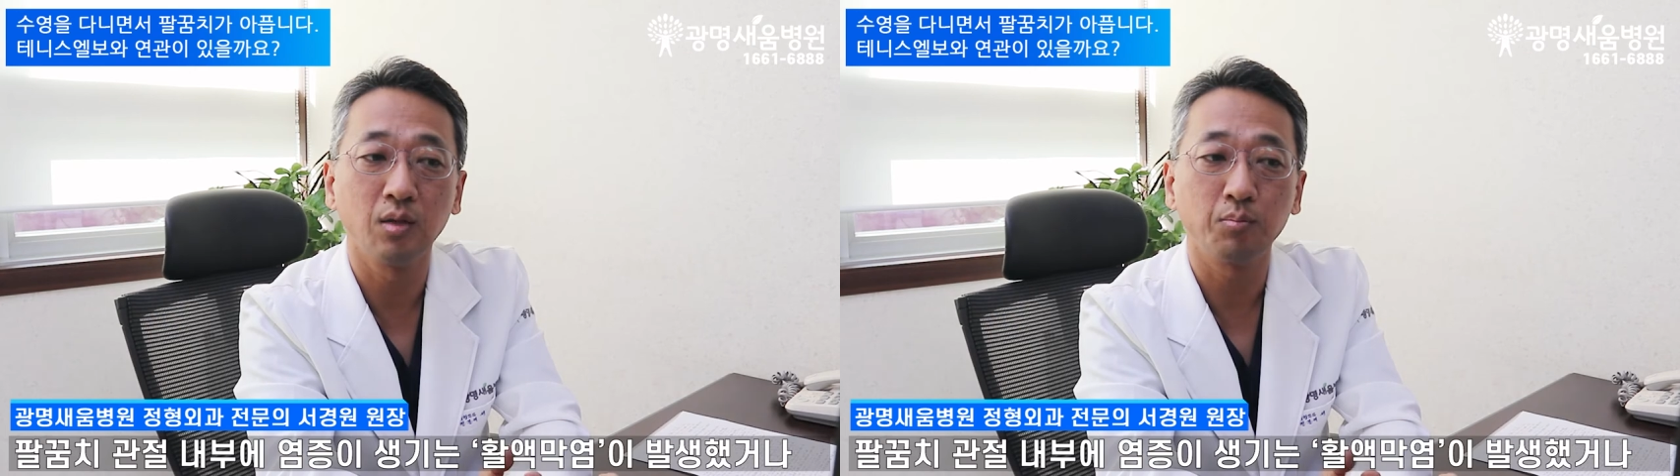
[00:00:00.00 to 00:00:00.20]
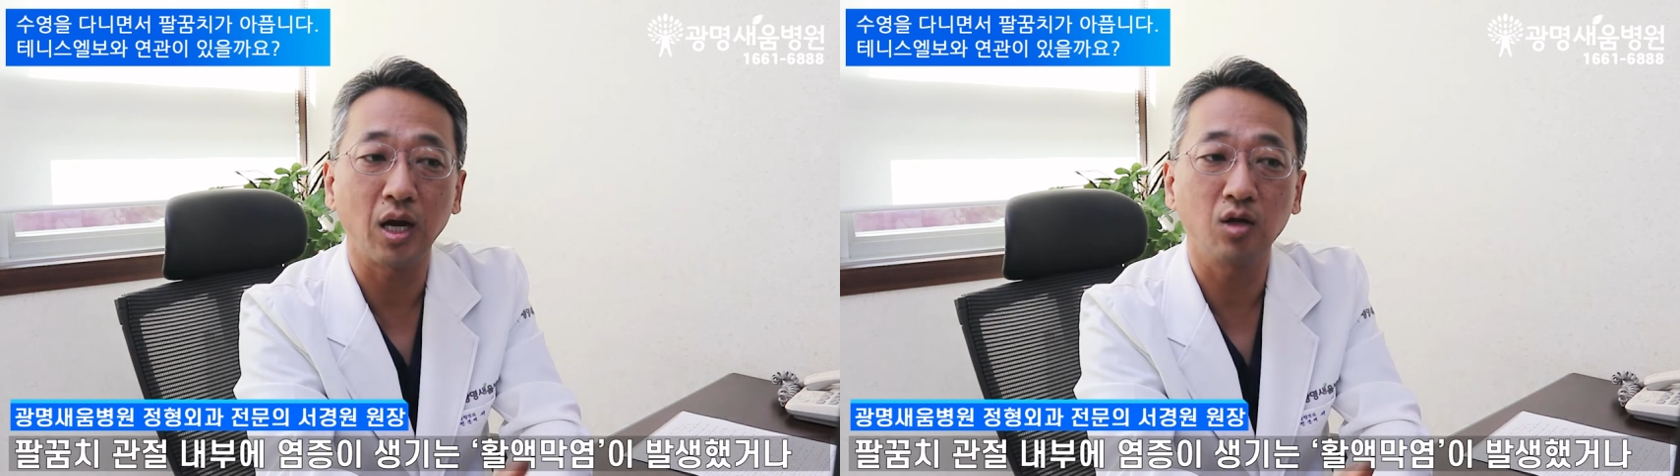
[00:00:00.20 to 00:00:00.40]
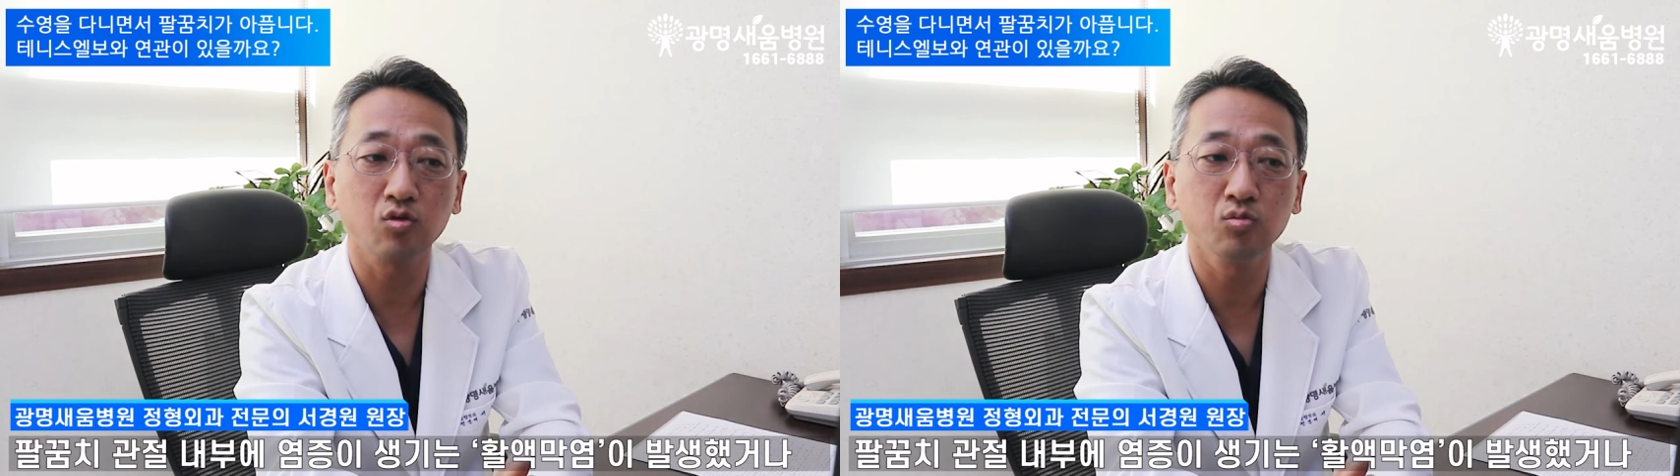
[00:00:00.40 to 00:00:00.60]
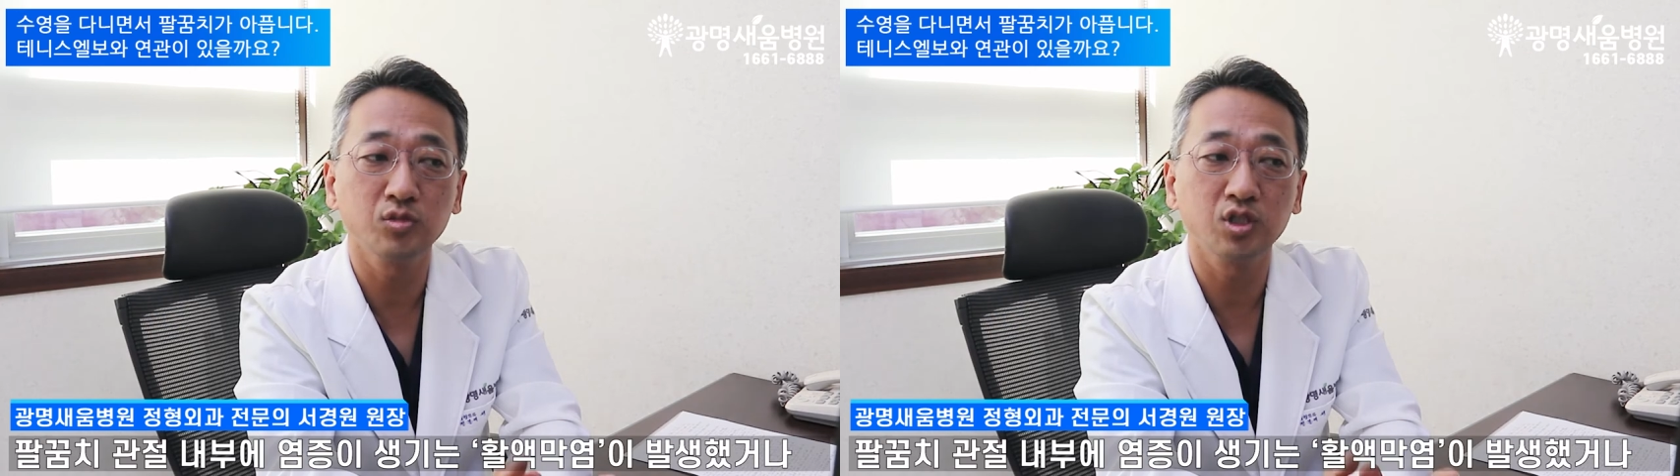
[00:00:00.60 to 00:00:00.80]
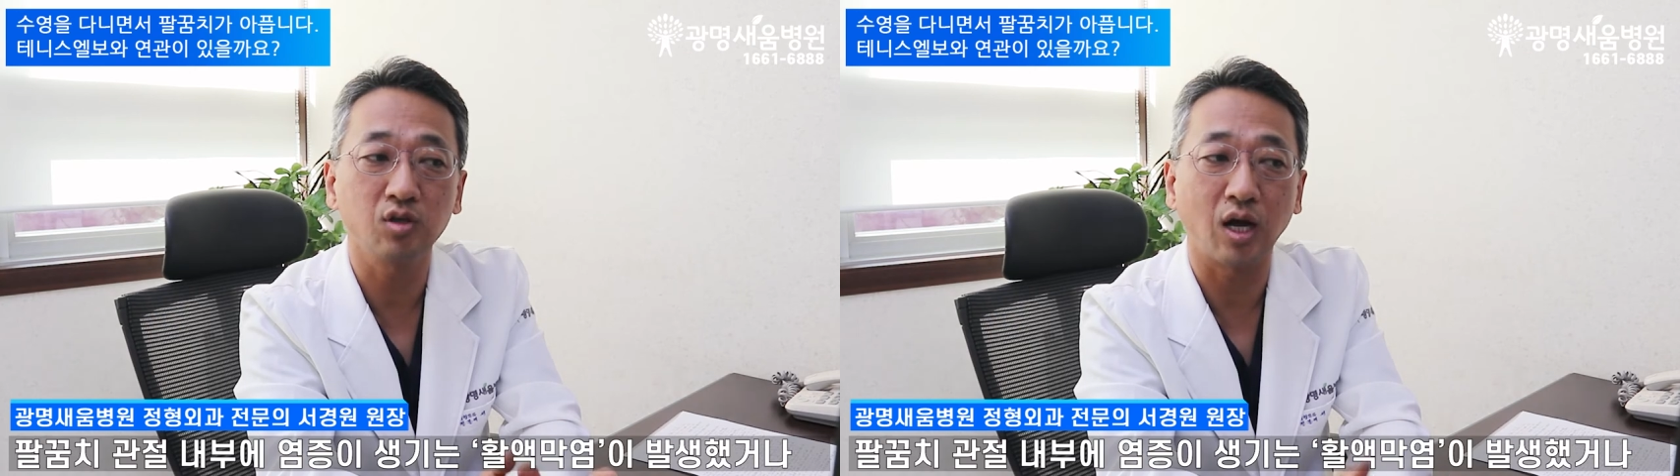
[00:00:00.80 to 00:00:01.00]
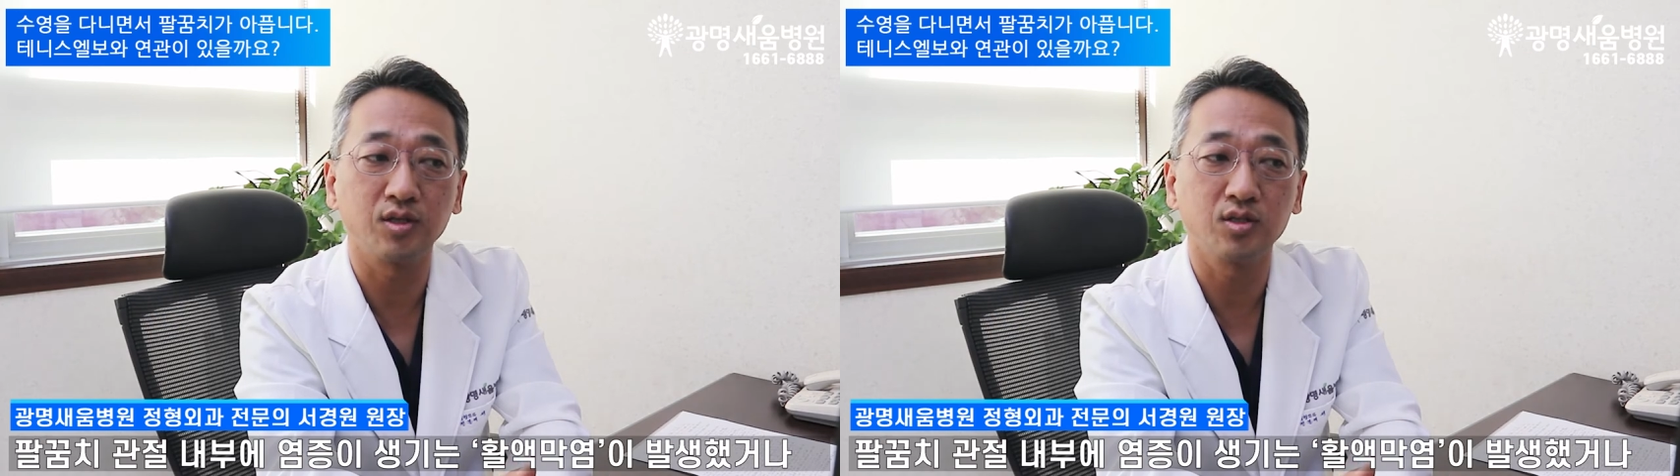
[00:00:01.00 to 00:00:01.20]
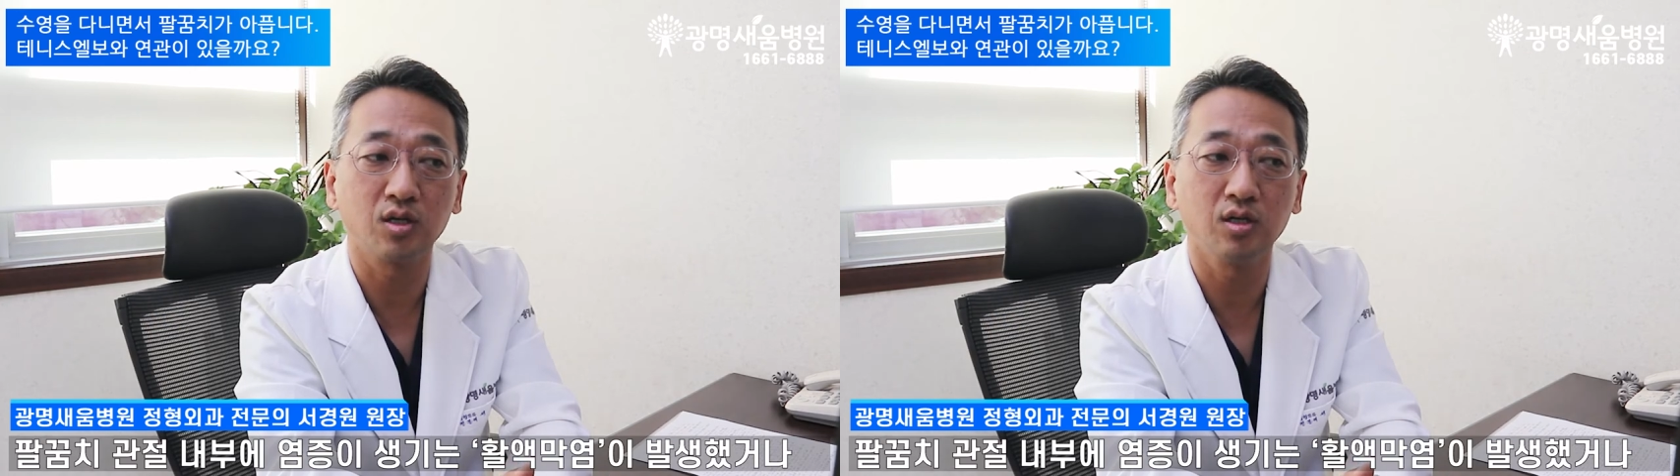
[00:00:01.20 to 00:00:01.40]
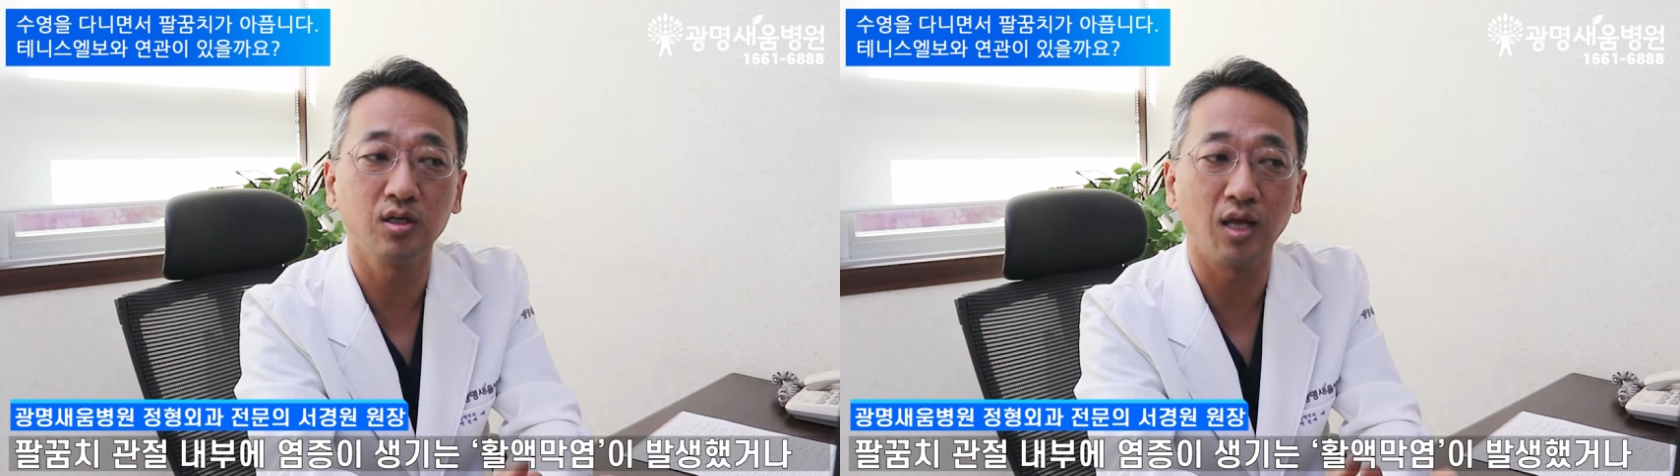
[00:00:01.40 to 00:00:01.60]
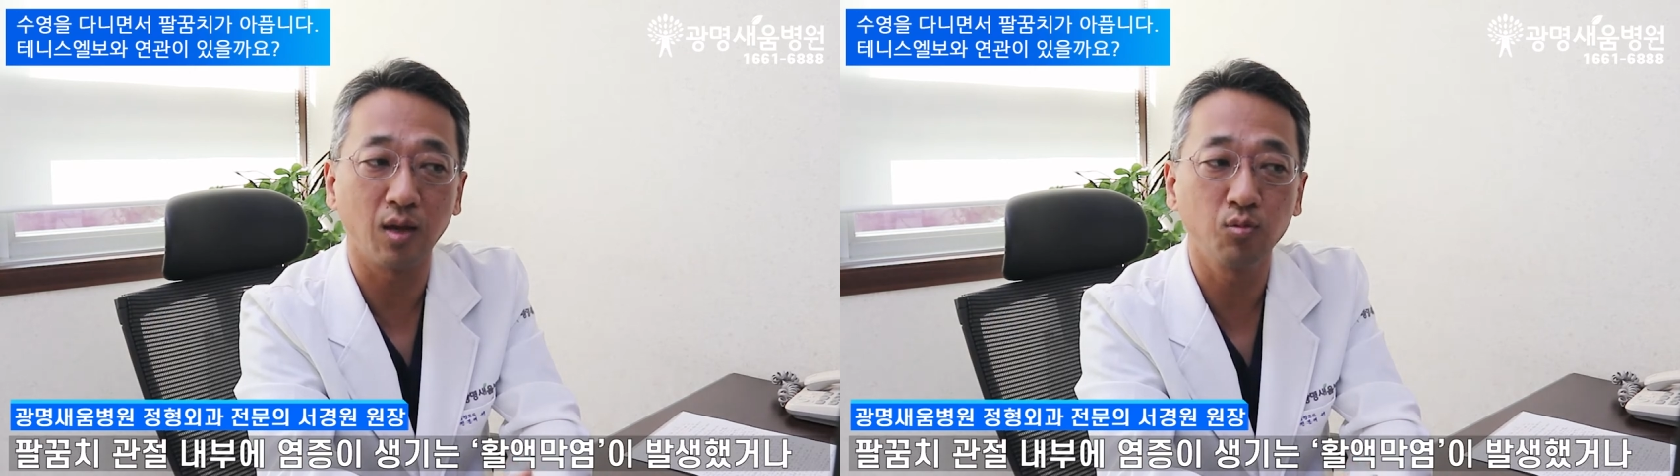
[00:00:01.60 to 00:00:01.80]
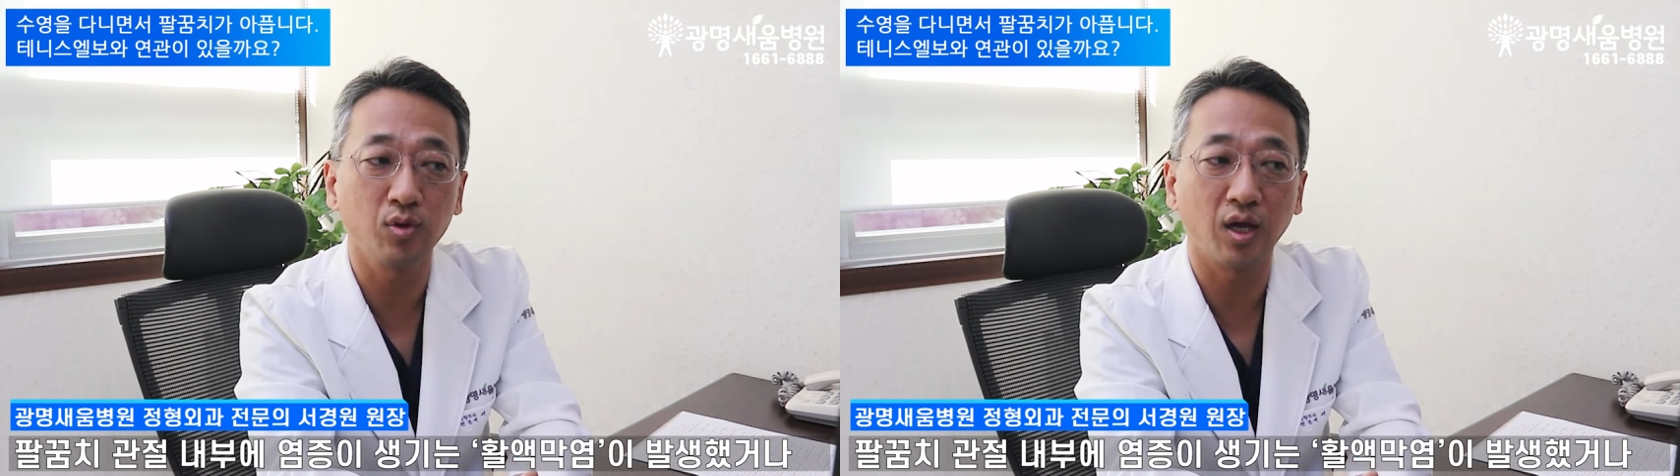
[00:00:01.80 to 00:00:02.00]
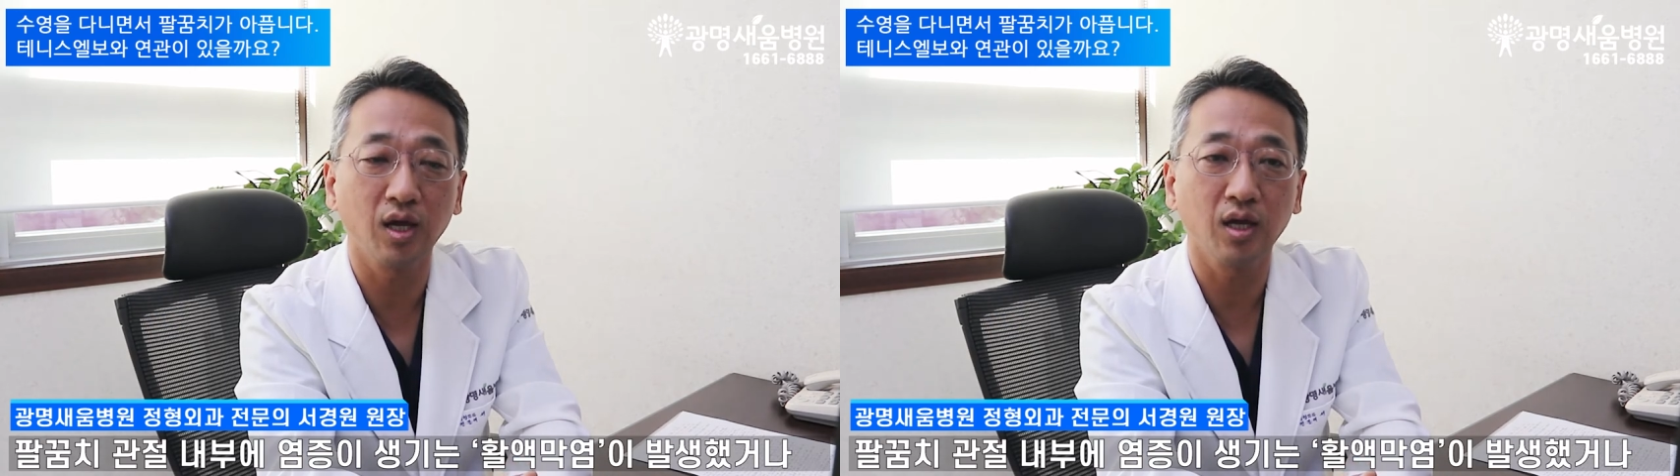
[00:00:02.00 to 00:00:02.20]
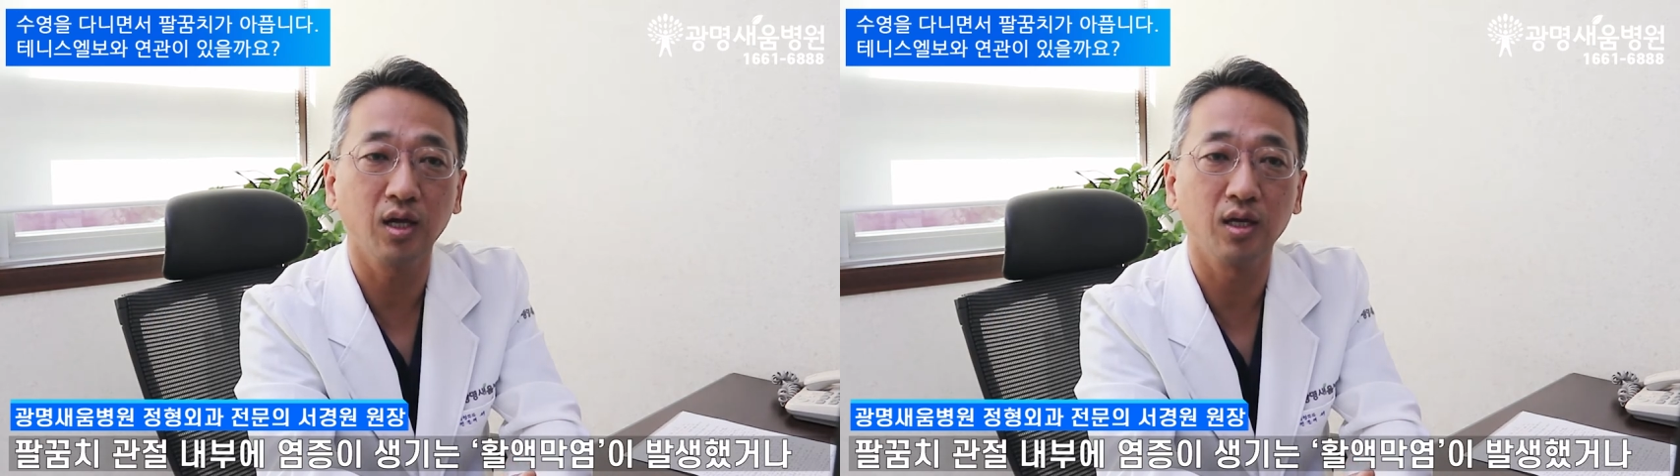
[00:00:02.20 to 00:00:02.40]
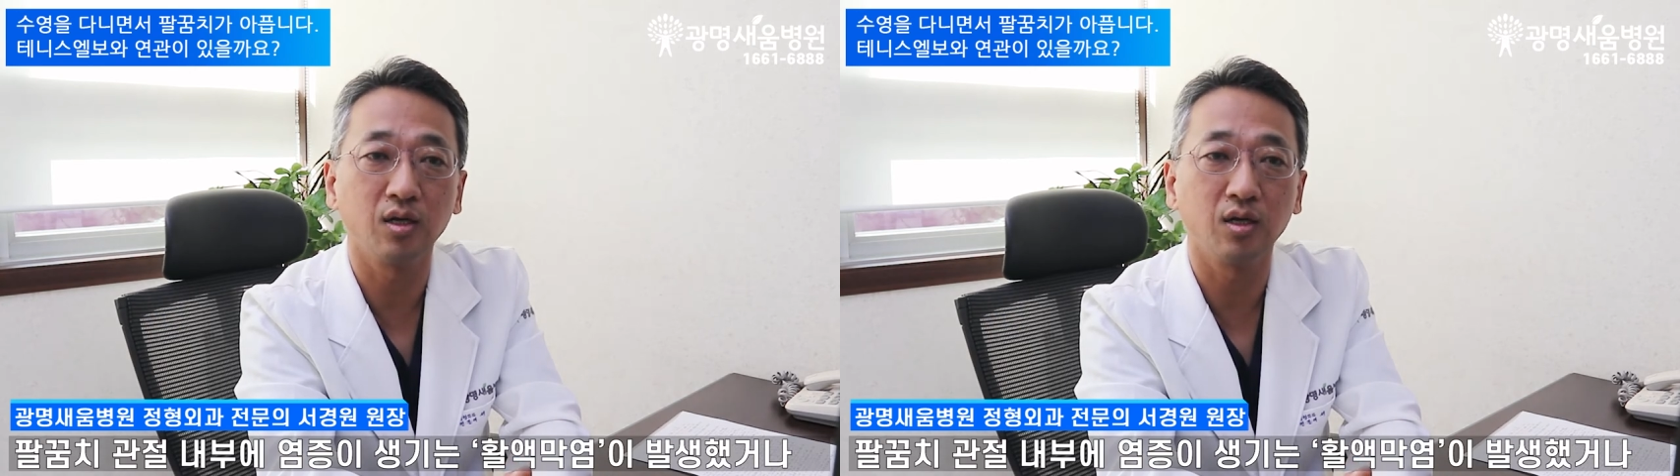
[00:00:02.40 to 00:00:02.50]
팔꿈치 관절 내부에